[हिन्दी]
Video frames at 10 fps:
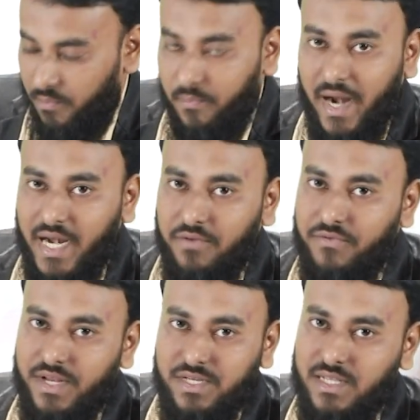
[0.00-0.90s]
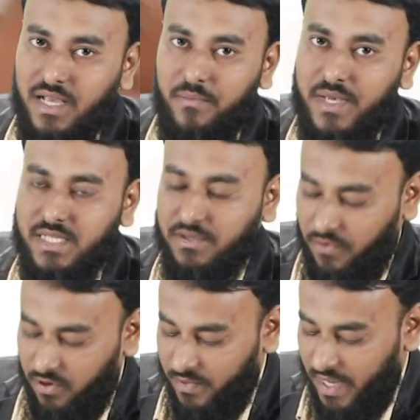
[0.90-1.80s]
बाय डेफिनेशन का बेसिक
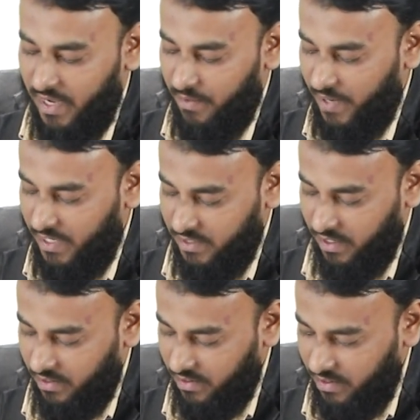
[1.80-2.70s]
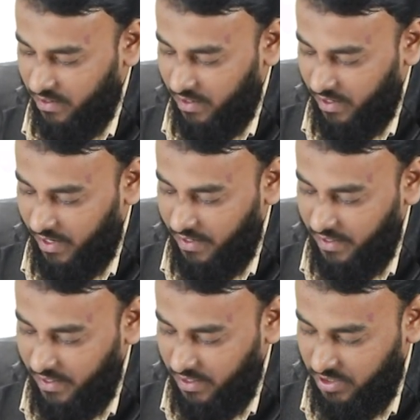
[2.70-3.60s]
फॉर्मूला है लेप्लास का
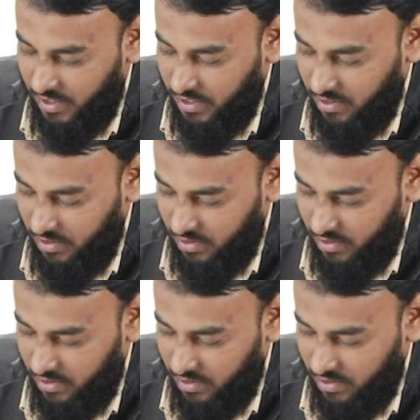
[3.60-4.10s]
इंटीग्रेशन